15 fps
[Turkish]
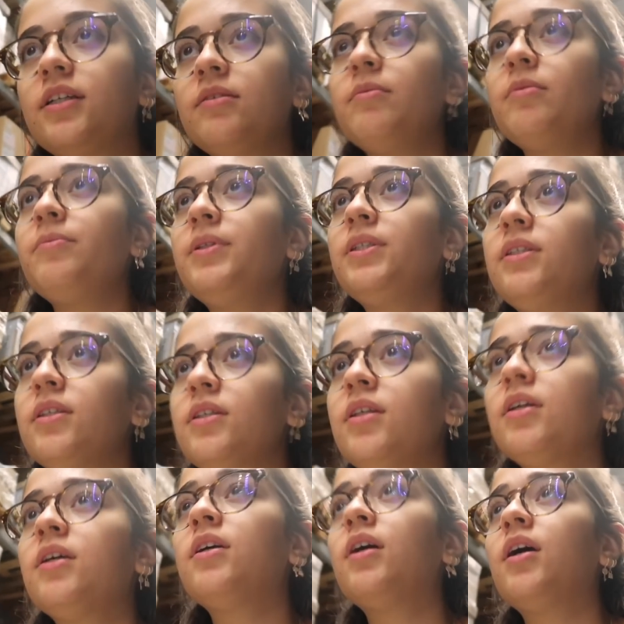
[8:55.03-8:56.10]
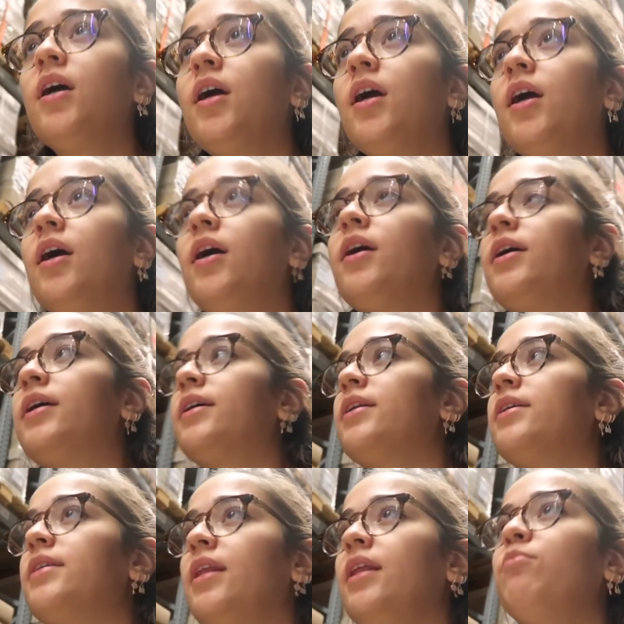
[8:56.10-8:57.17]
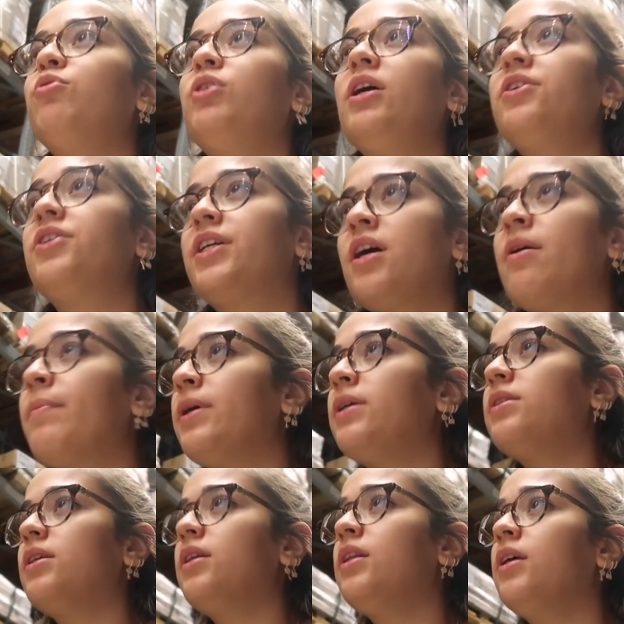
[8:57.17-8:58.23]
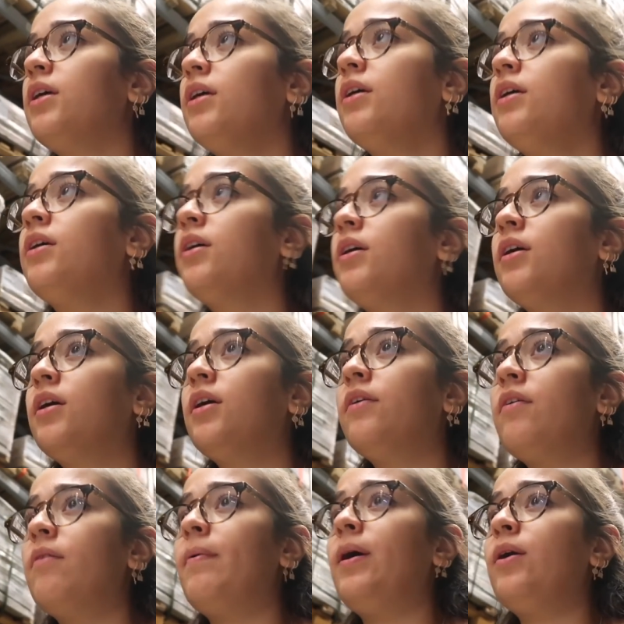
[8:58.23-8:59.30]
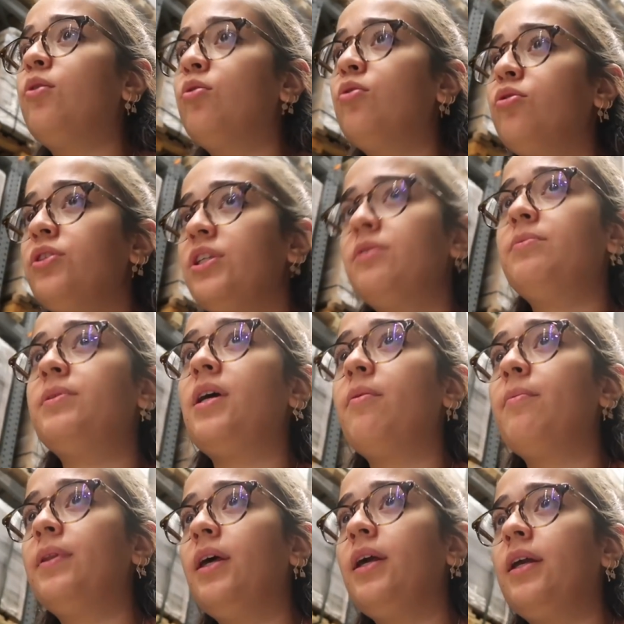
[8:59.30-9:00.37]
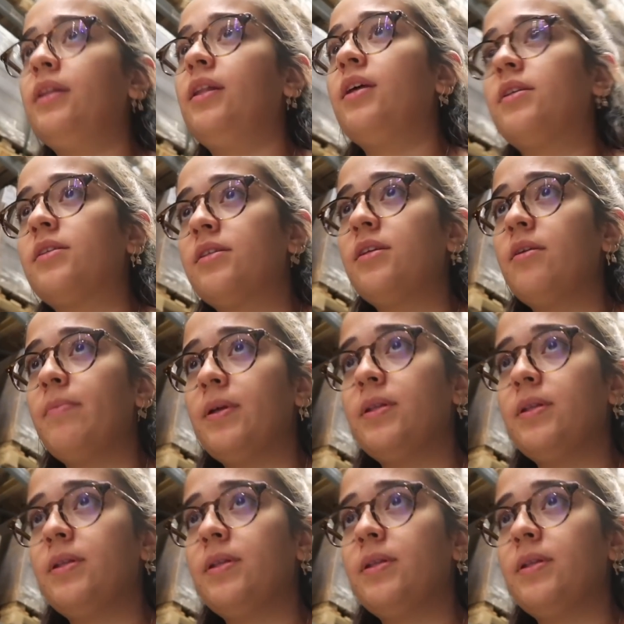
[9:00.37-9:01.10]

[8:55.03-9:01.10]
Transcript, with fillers: kırılmamıştır. Kırılsa da buradan çıkamayız dedi. Ve ben gülünce hiçbir şey almadan gideriz diye